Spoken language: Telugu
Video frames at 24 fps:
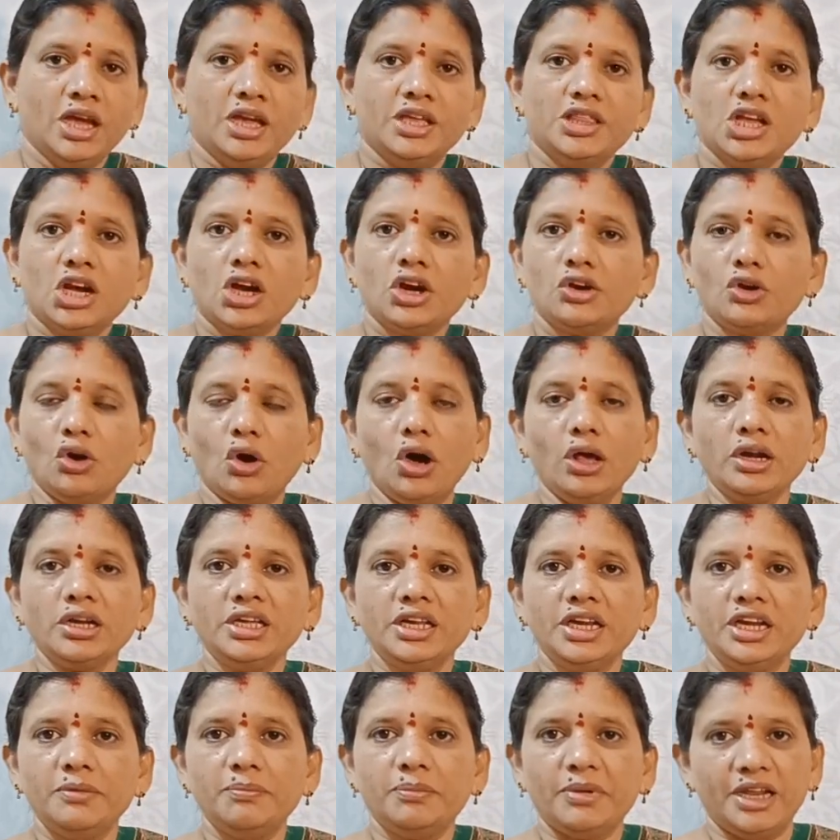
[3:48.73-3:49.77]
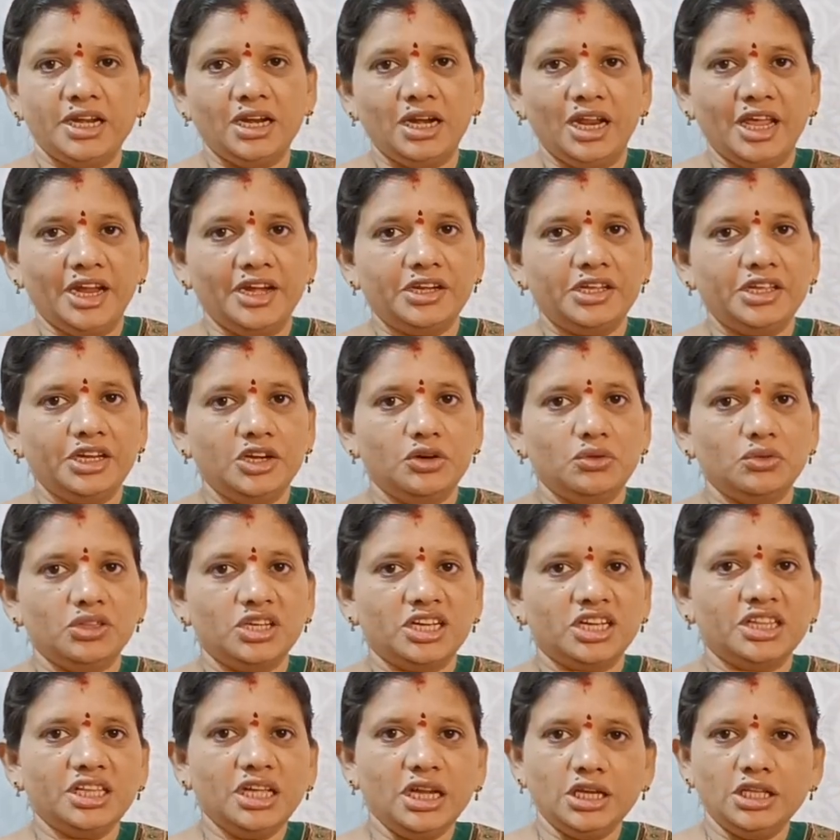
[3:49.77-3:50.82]
ఇందాక డార్క్ గ్రీన్ పైన లైట్ గ్రీన్ ఉంది
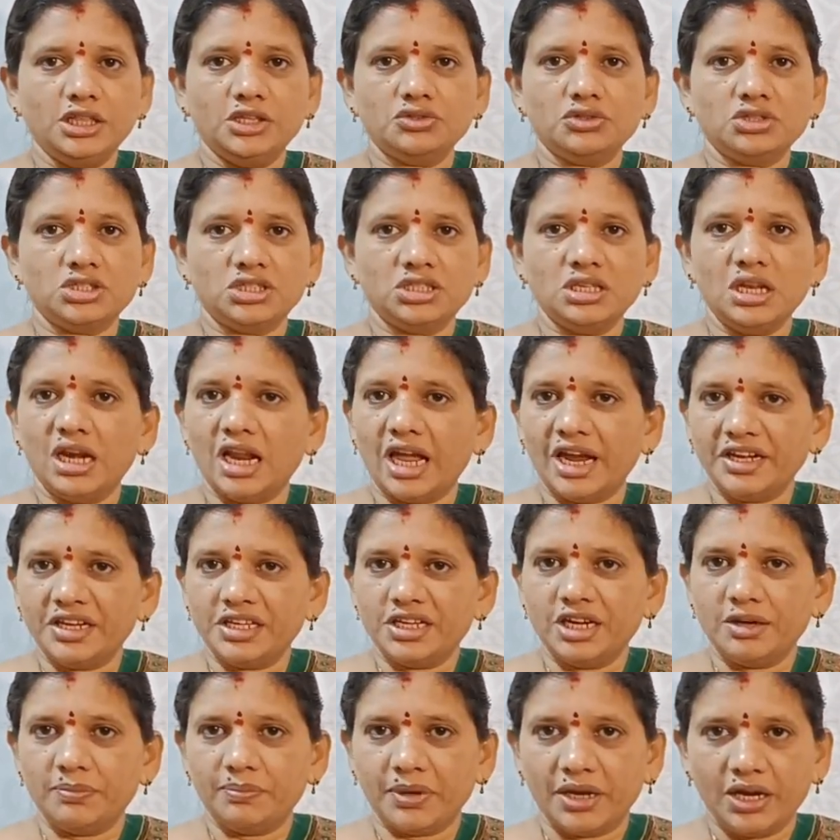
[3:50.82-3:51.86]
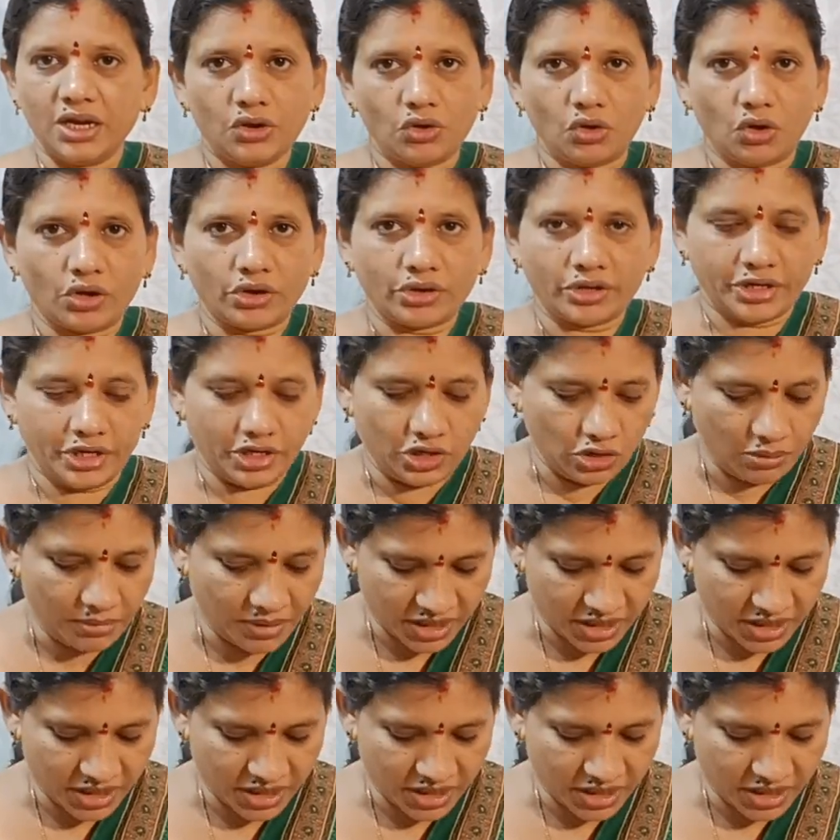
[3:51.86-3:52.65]
కదా ఇది వచ్చేసి లైట్ గ్రీన్ పైన డార్క్ గ్రీన్లో